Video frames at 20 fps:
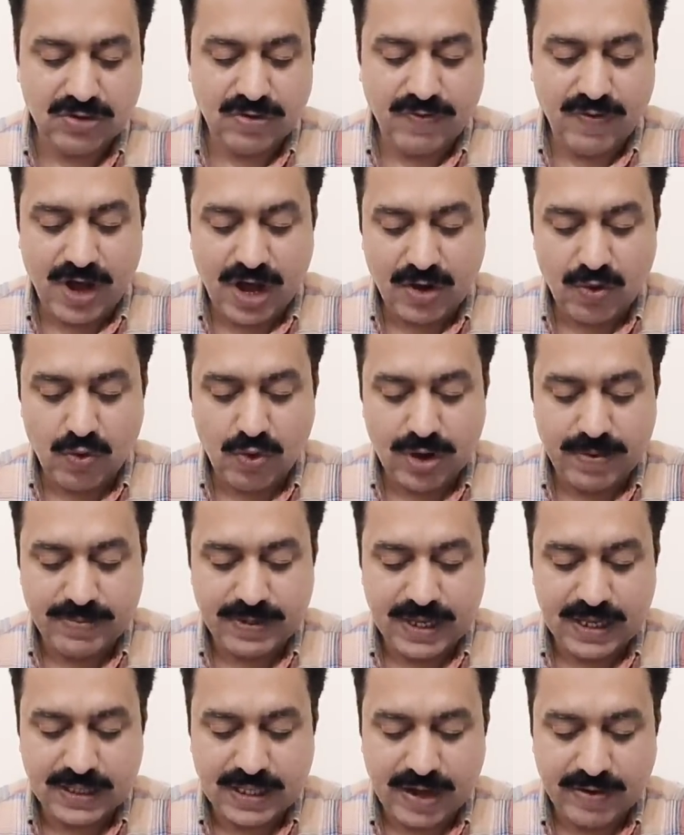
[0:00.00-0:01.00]
दफा को हुक्म
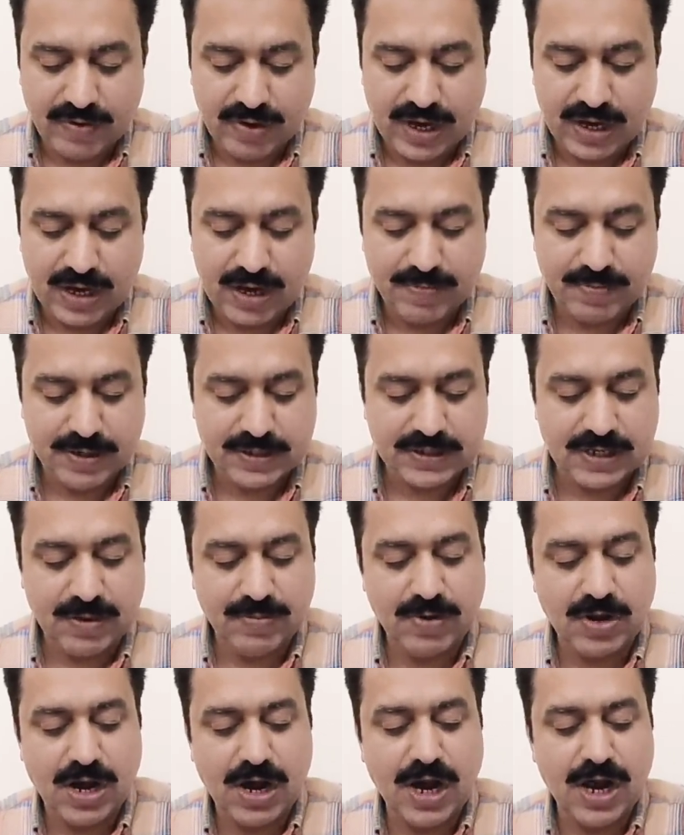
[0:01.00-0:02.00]
दिया था कि एंकर पर्सन
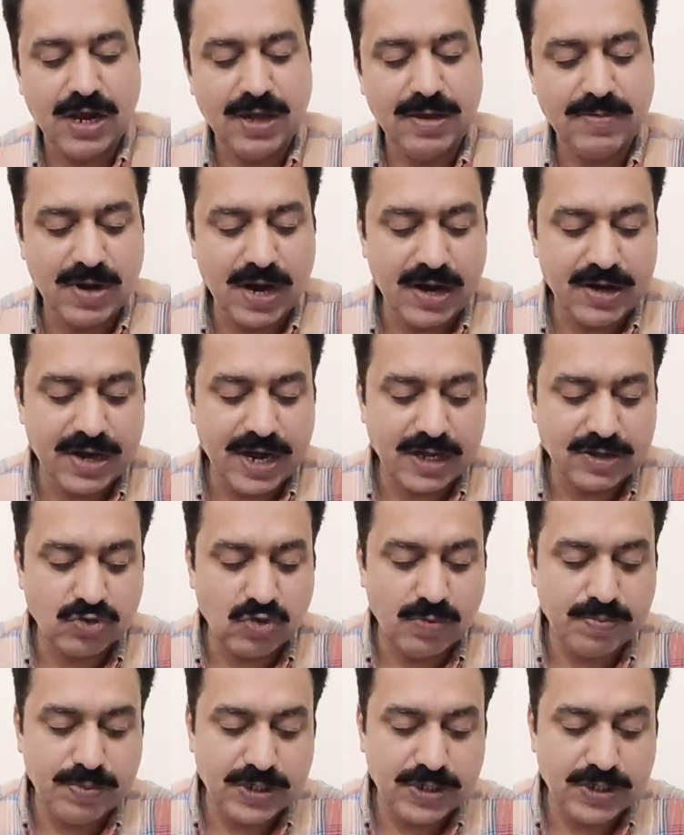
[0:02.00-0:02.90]
इमरान रियाज को